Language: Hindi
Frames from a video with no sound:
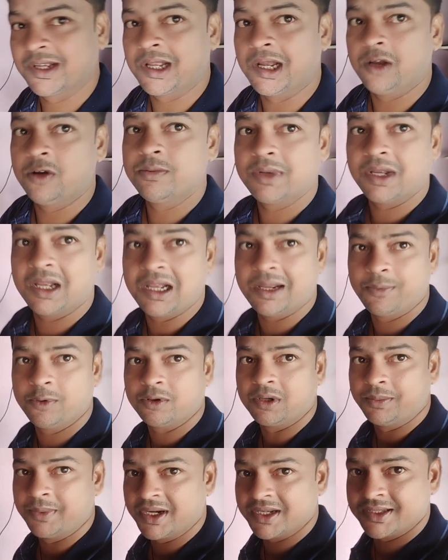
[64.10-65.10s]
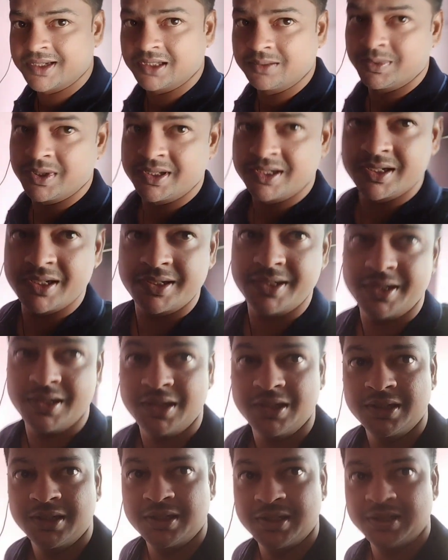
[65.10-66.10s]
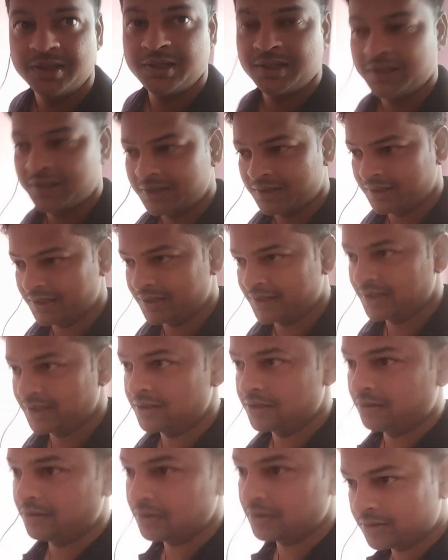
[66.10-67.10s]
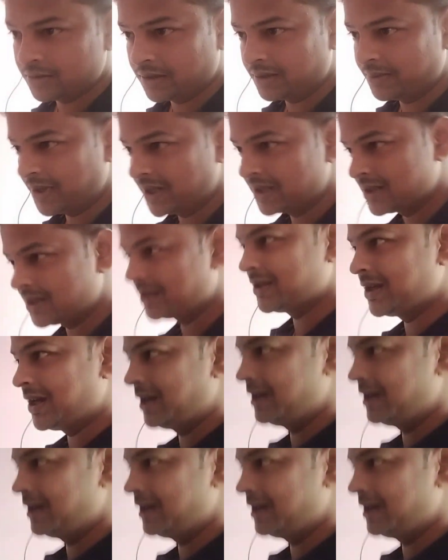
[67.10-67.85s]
लोग को दिखाऊँगा आप लोग हमारे साथ बने रहिए देखिए फोन पर हमारे